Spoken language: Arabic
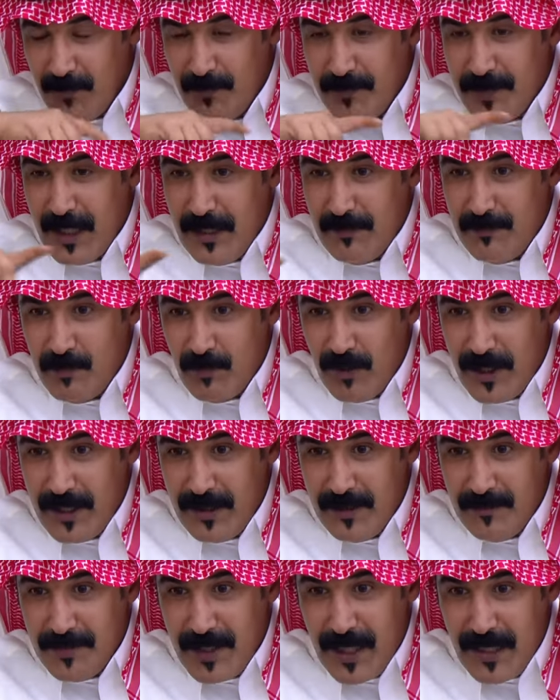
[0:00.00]
من هل من وين؟
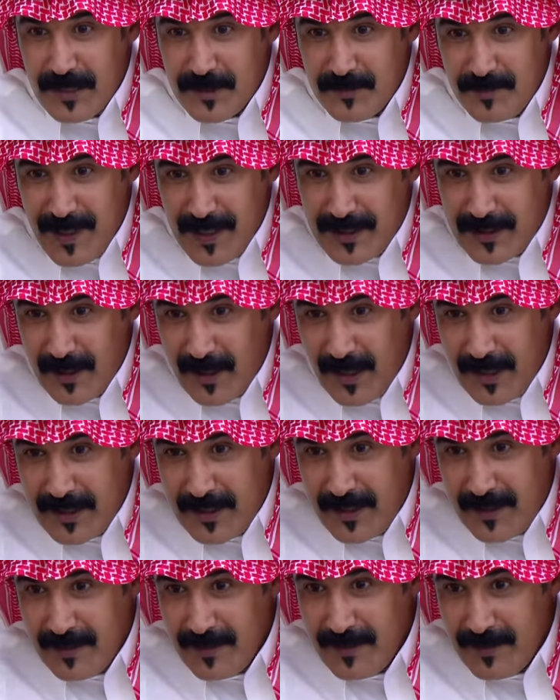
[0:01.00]
من هالجبيل
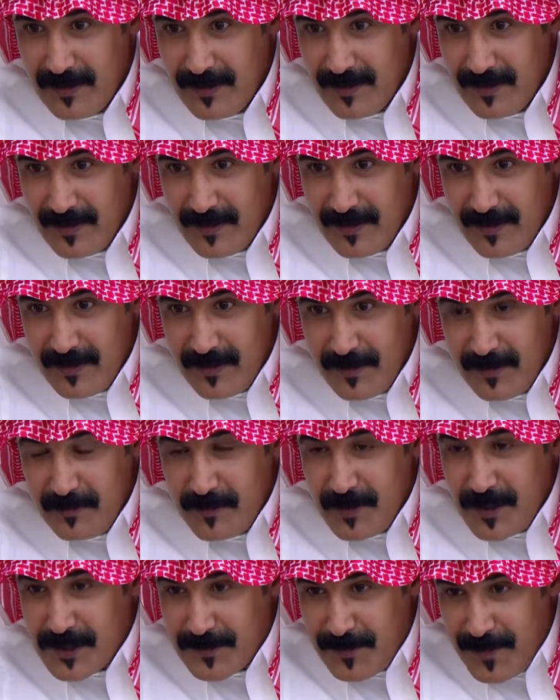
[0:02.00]
تخيل
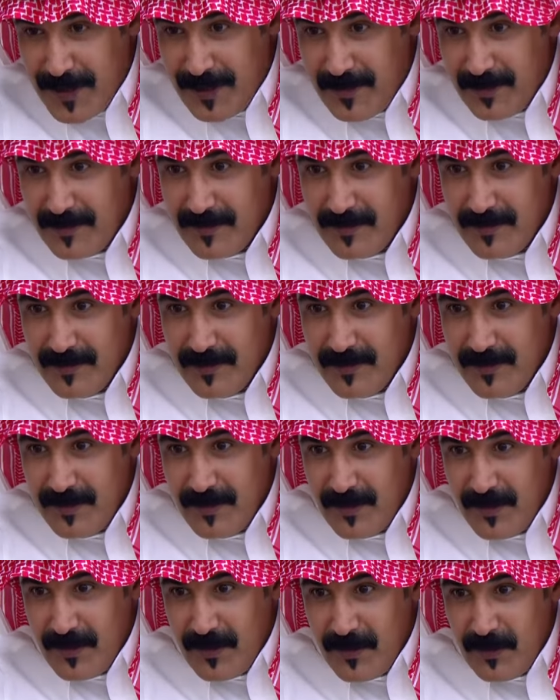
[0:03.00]
من الجبيل مم.
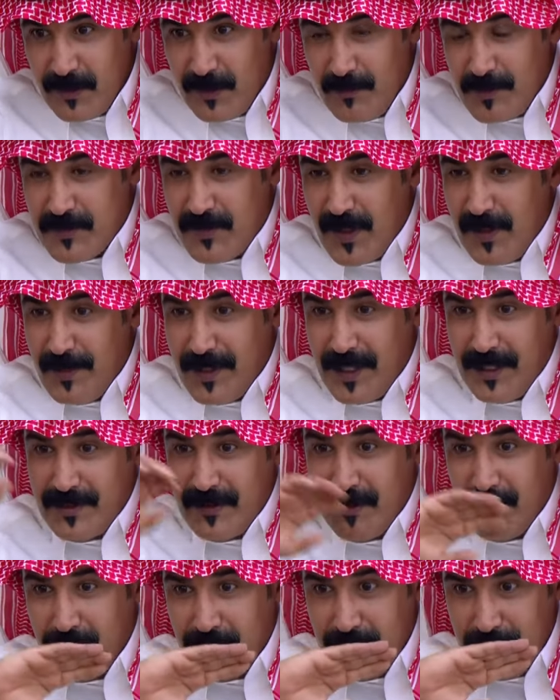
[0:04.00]
يقول مسفر
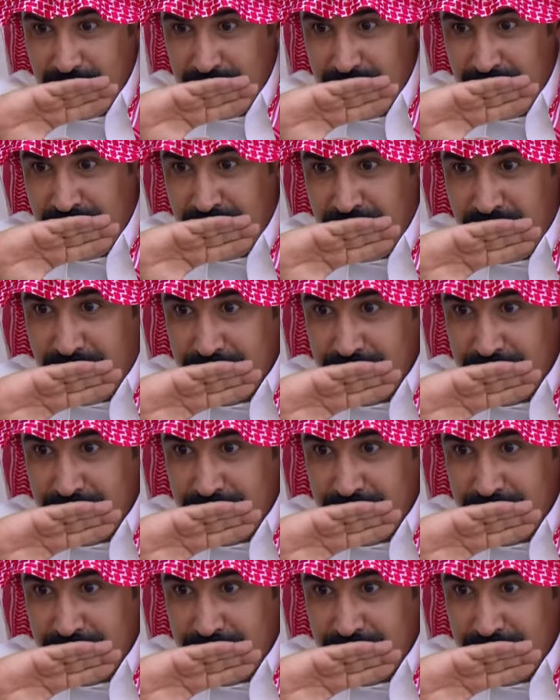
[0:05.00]
بقدم اقدم